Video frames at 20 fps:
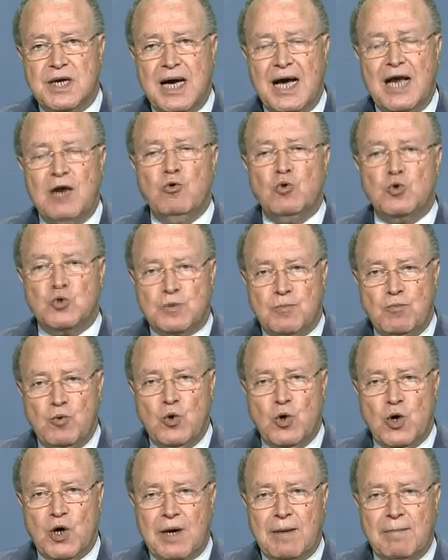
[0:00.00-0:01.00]

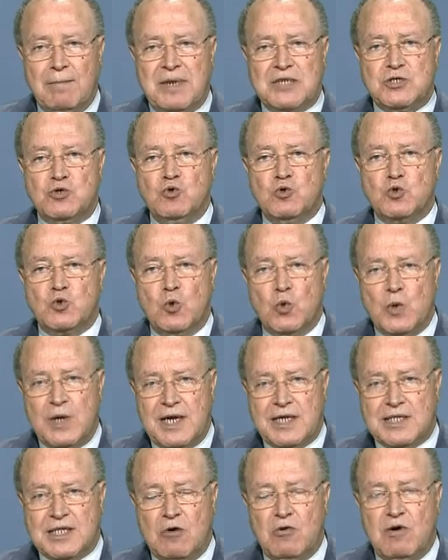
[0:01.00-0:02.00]
الأسبوع باش نوصلوا
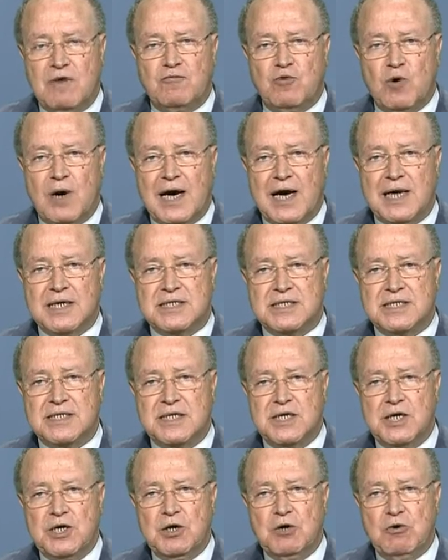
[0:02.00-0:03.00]
إلى التوافقات
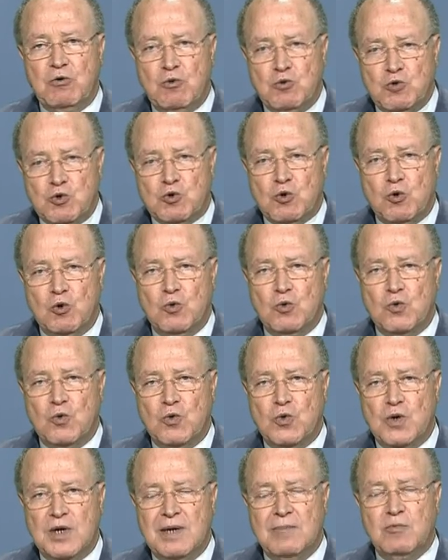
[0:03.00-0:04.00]
وندخلوا
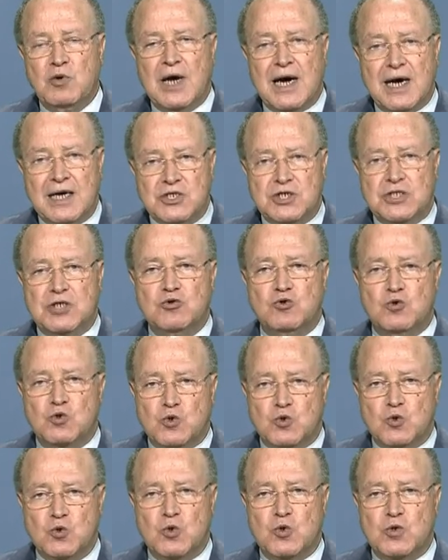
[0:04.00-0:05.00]
لمناقشة
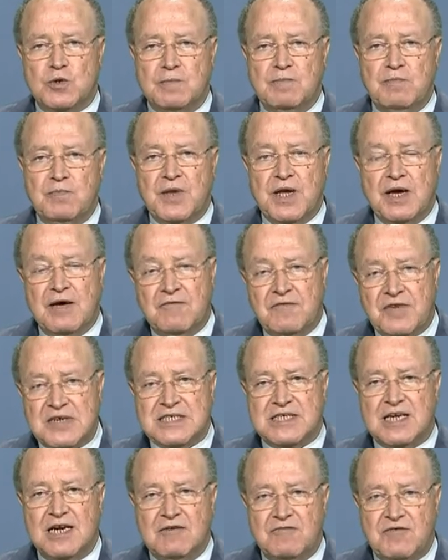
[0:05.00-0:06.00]
الدستور
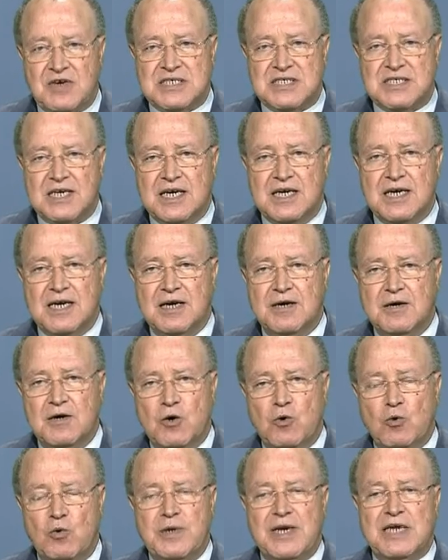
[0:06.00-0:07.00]
فصل فصل
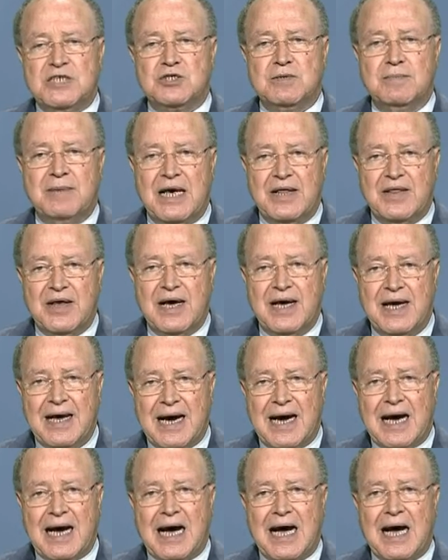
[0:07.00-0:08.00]
وينجم هذا
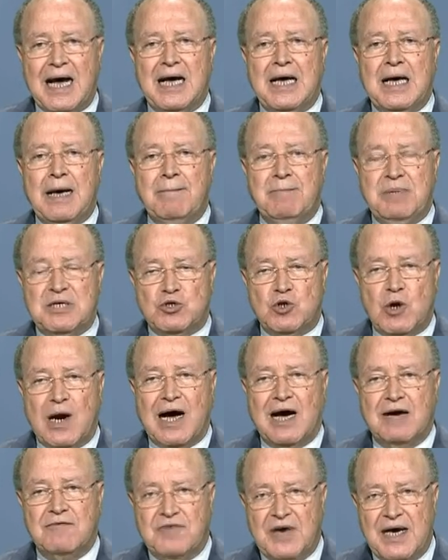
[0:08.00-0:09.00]
يقع
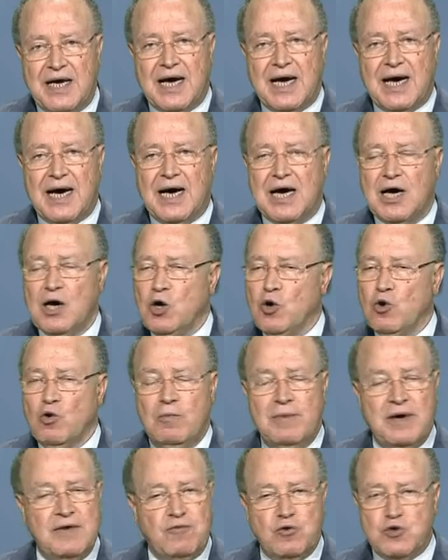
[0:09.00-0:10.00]
بسرعة فايقة
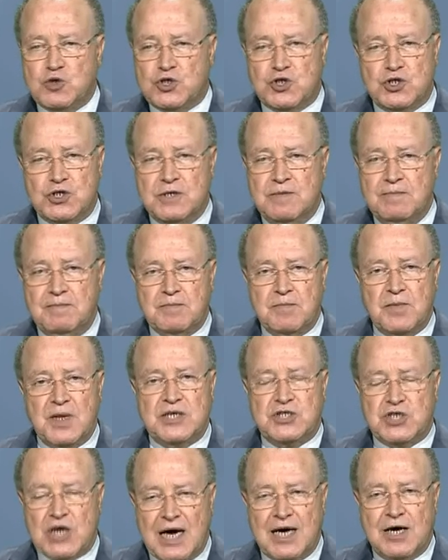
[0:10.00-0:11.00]
وما يفوتش
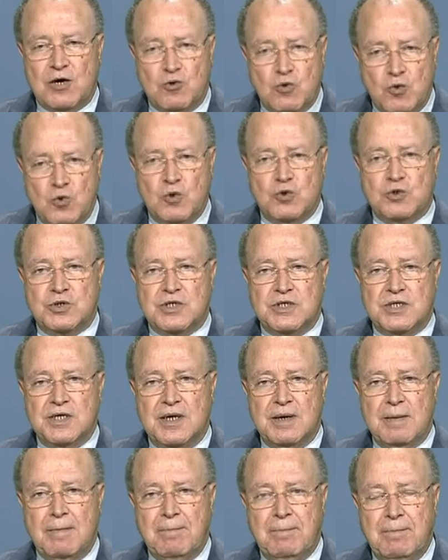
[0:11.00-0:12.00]
شهر أوت
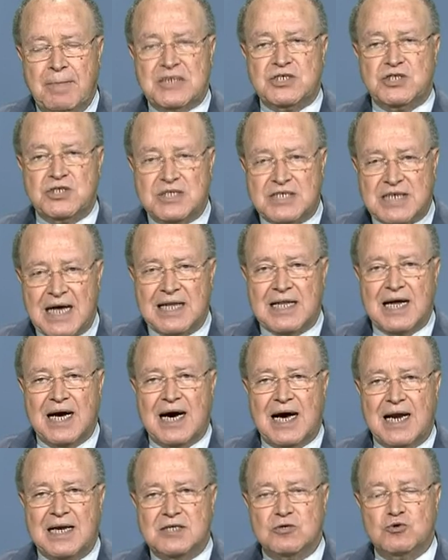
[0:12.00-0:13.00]
باش نصادق
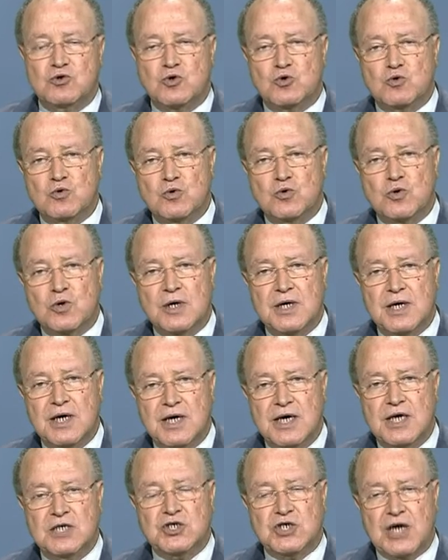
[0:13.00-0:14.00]
على الدستور
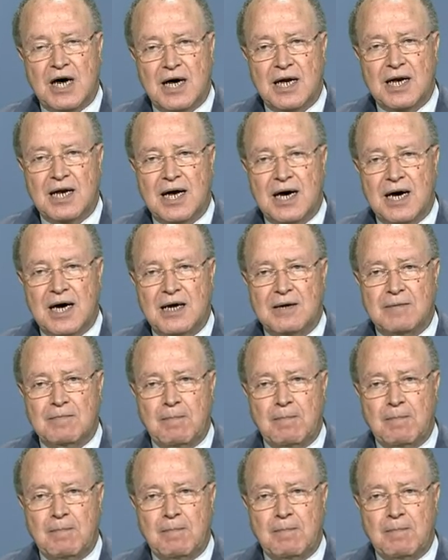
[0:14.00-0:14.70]
إن شاء الله